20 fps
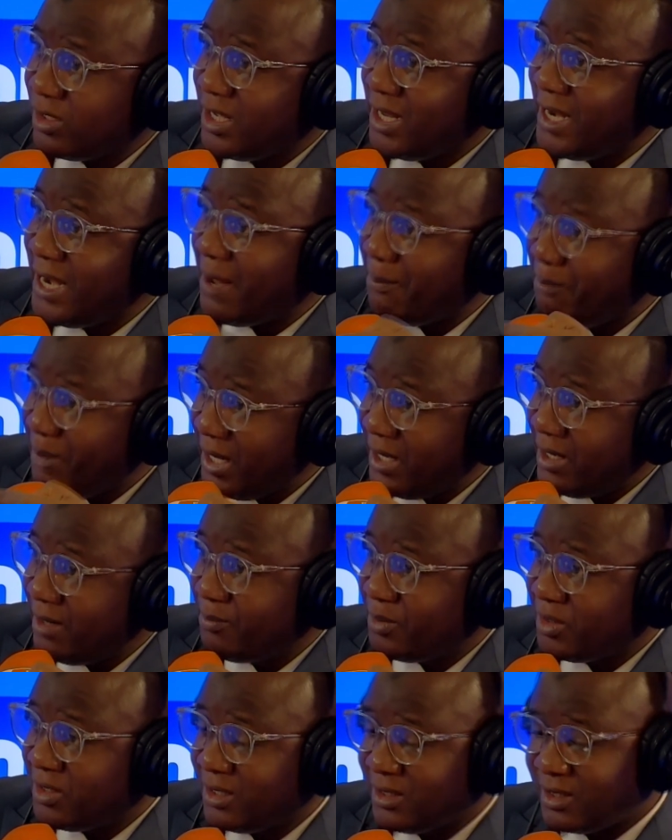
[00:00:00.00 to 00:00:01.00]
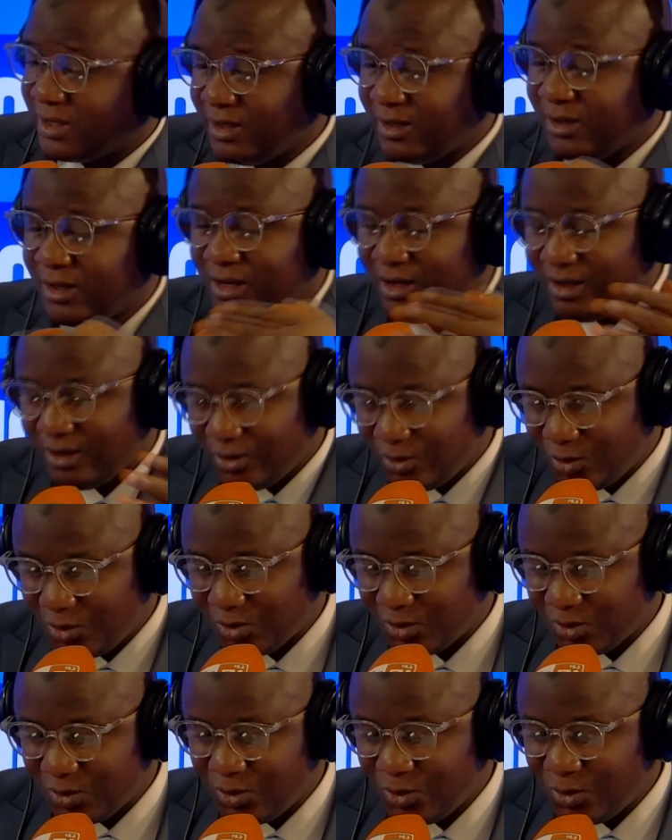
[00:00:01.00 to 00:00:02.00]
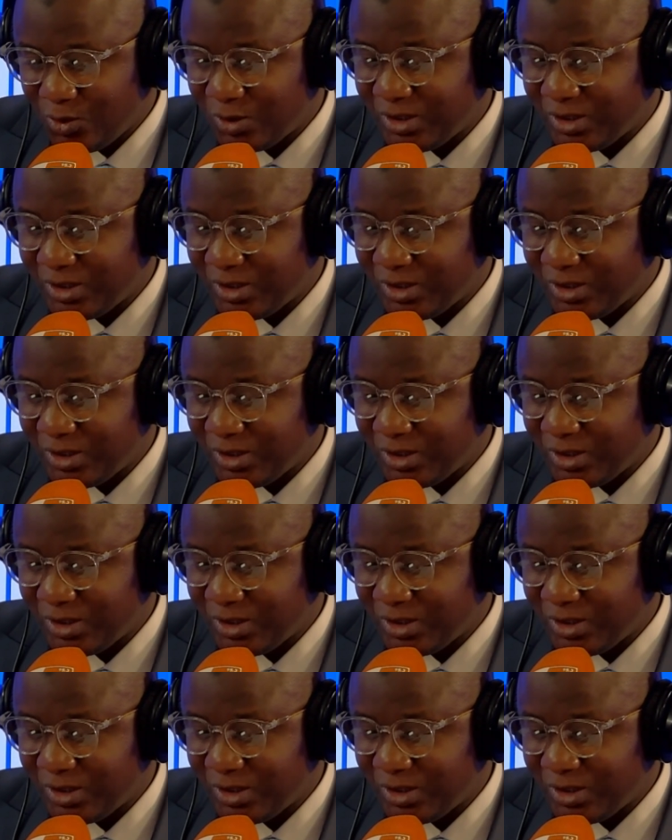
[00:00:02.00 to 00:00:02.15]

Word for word: un appel peut-être au,